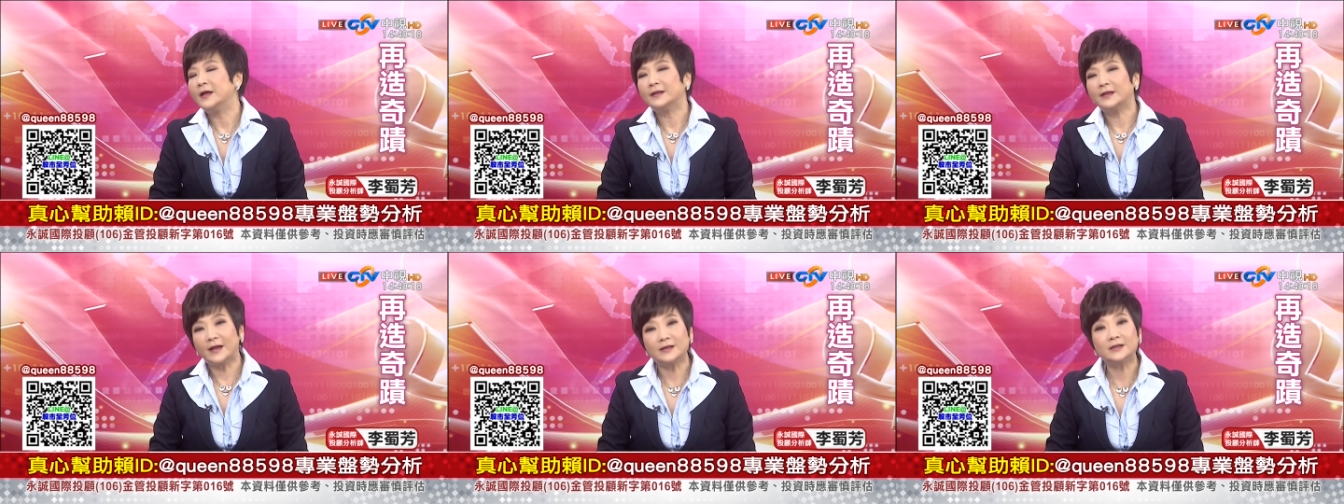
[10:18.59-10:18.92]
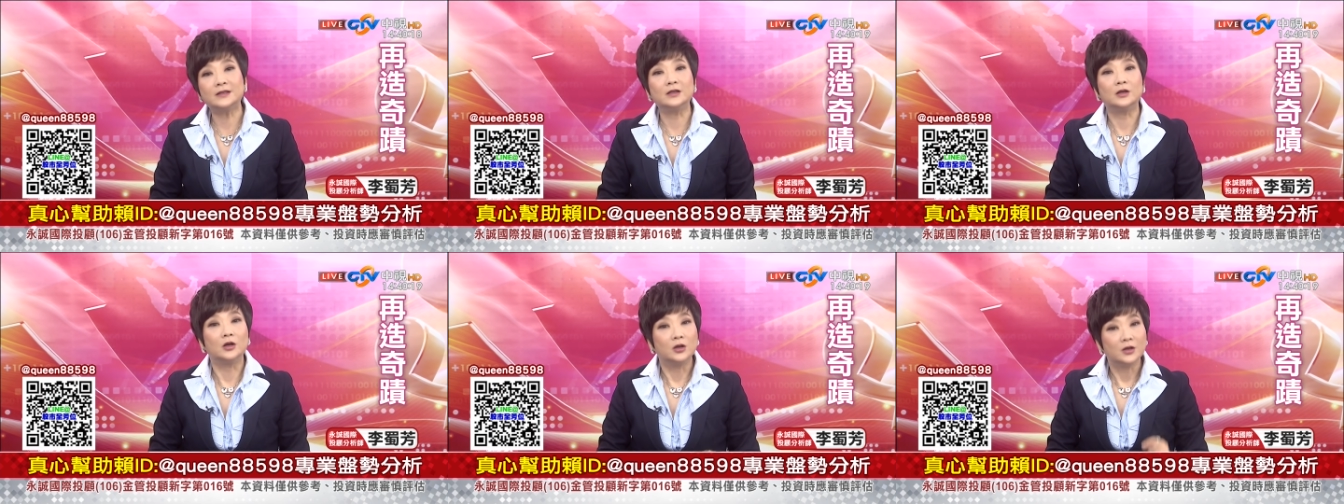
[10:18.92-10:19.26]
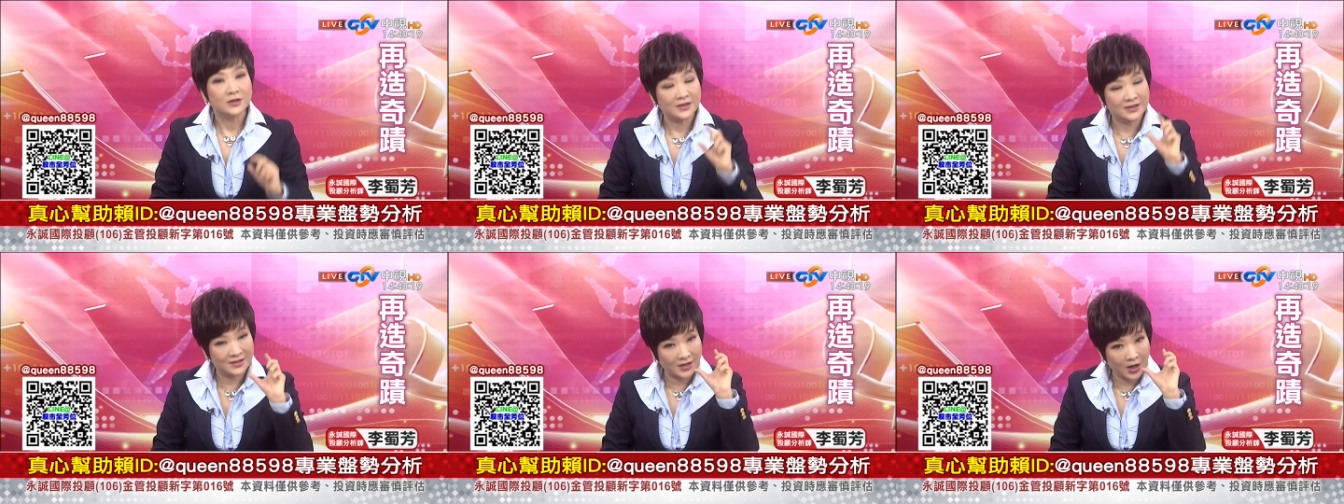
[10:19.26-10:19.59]
但是
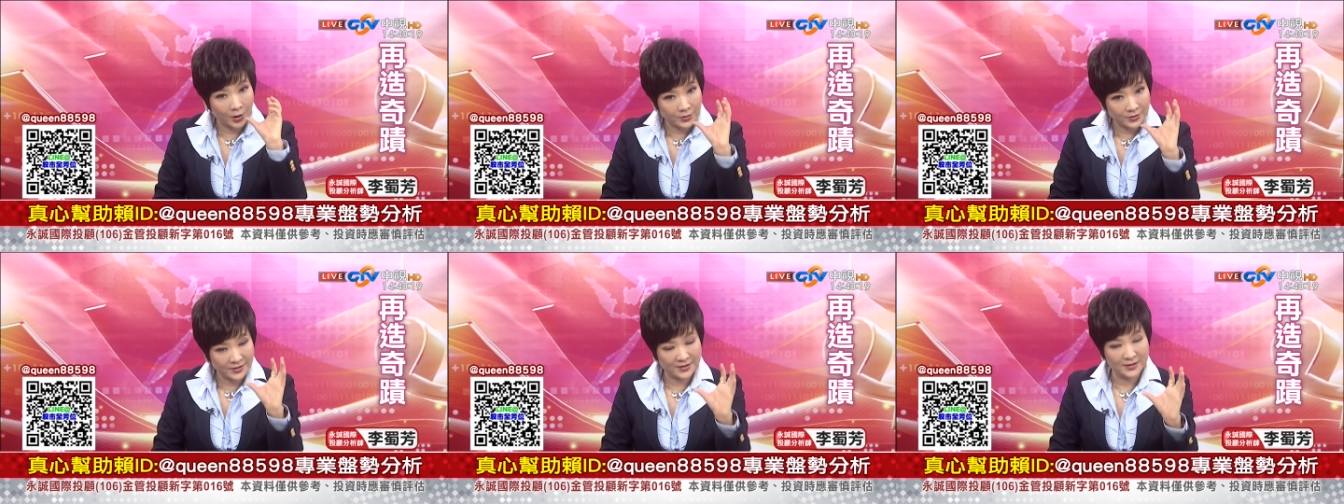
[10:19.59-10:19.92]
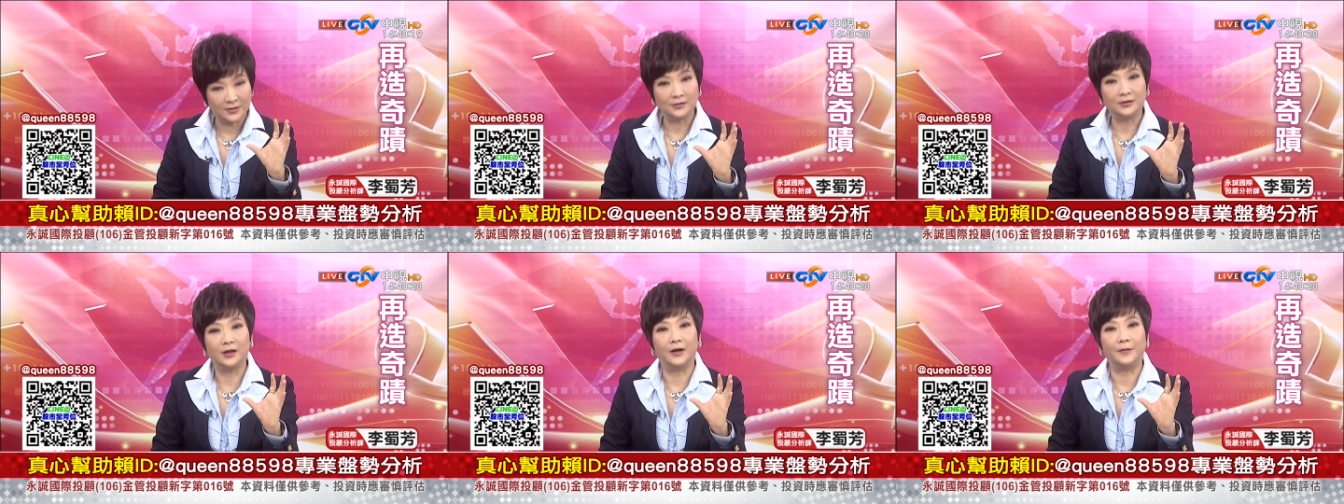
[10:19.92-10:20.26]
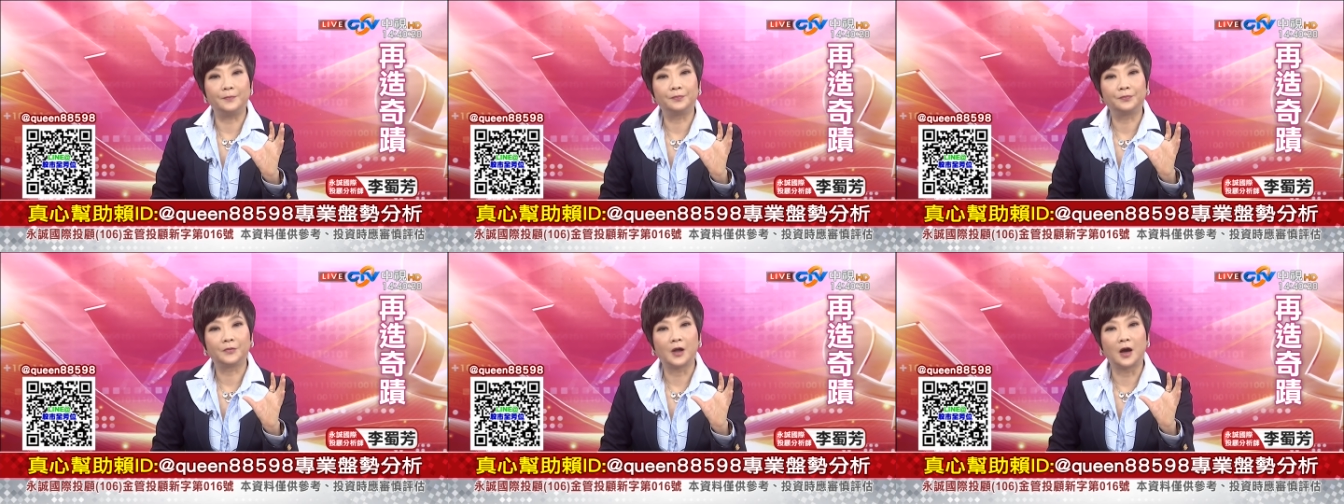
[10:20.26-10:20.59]
小型的，
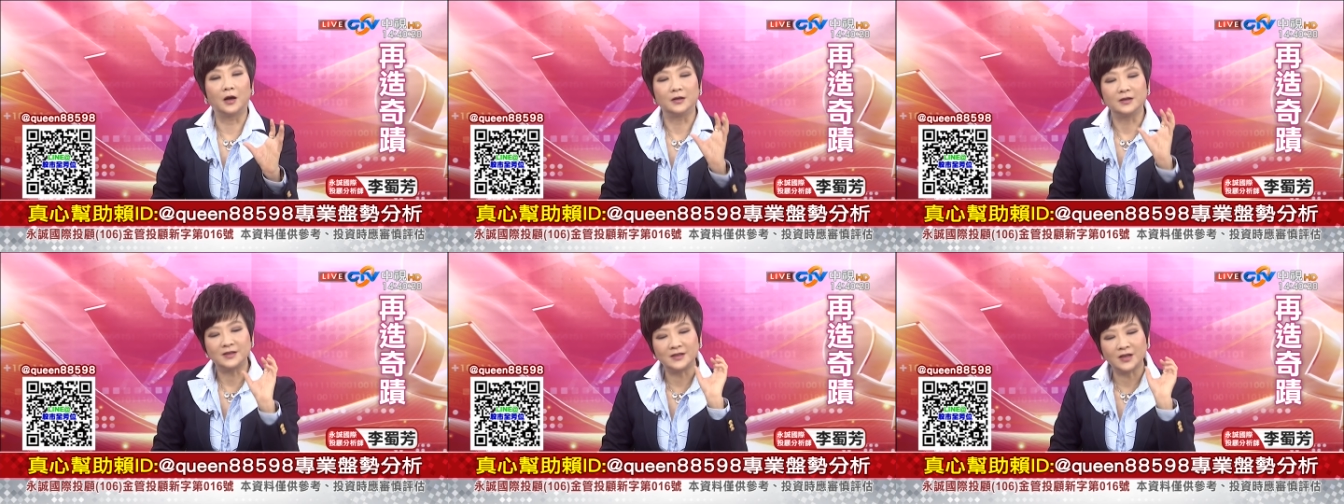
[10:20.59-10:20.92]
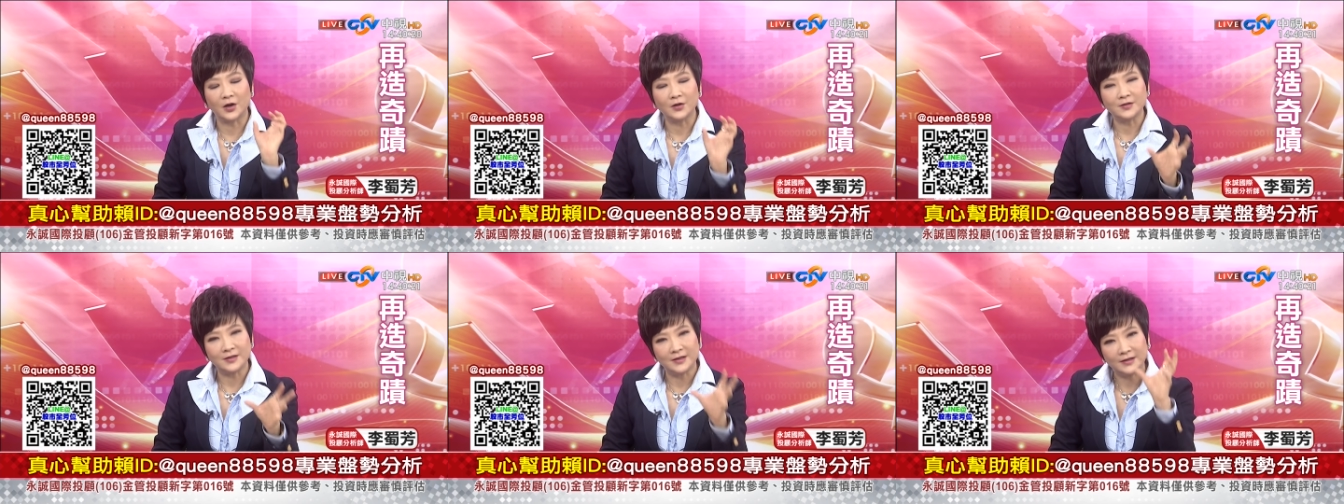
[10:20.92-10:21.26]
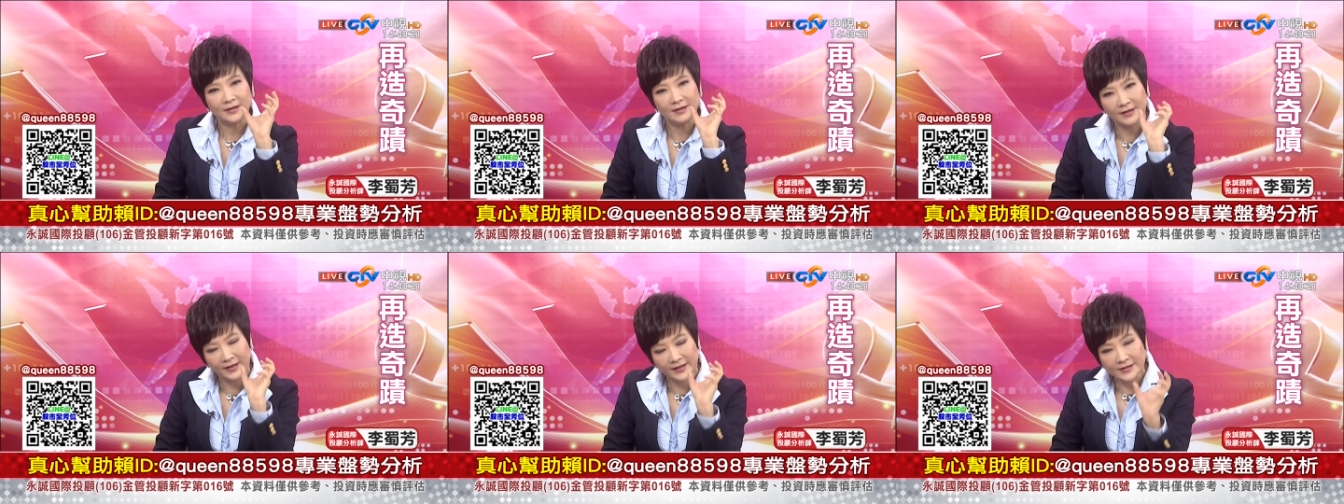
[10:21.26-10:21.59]
好小
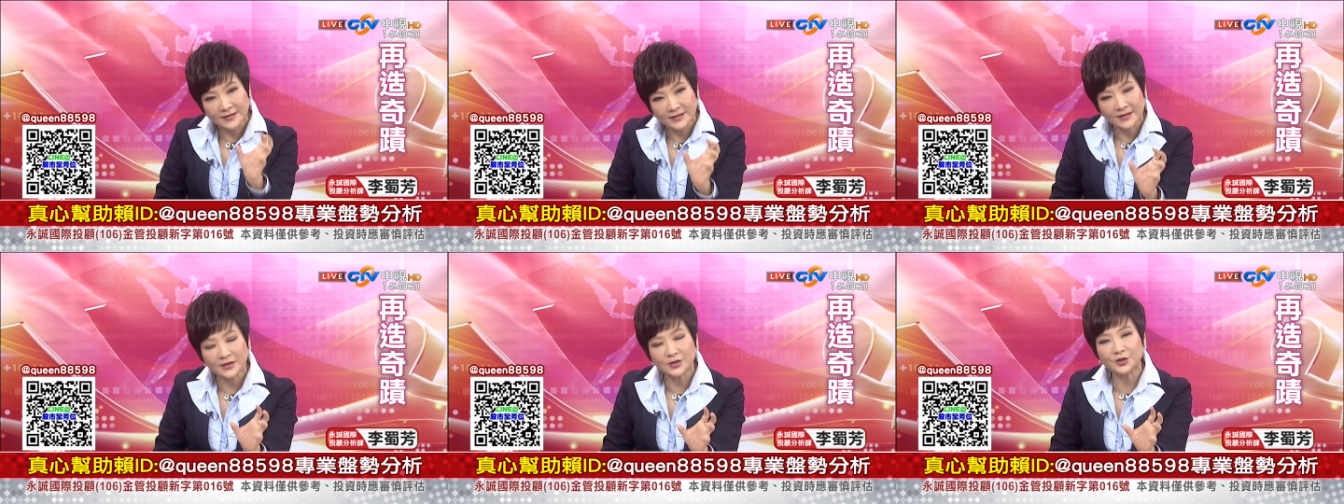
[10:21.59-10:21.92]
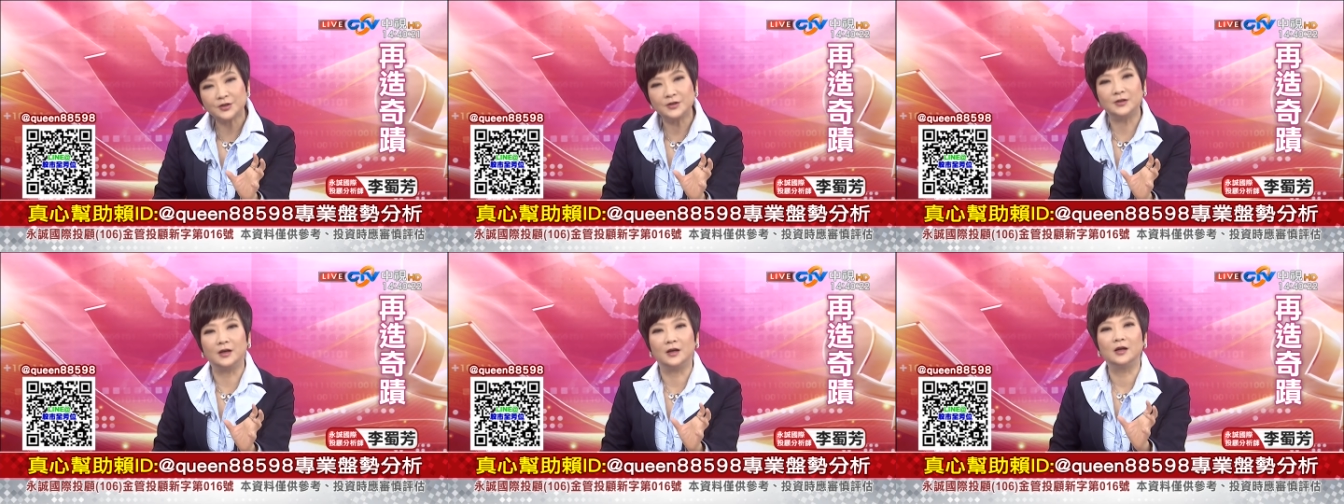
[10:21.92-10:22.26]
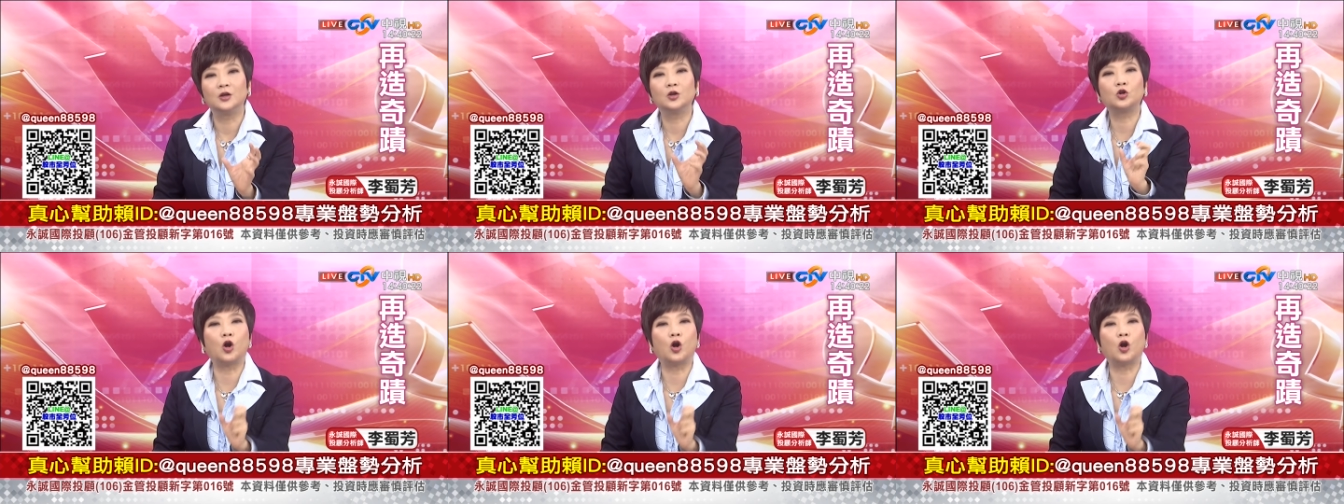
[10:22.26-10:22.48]
型零星式的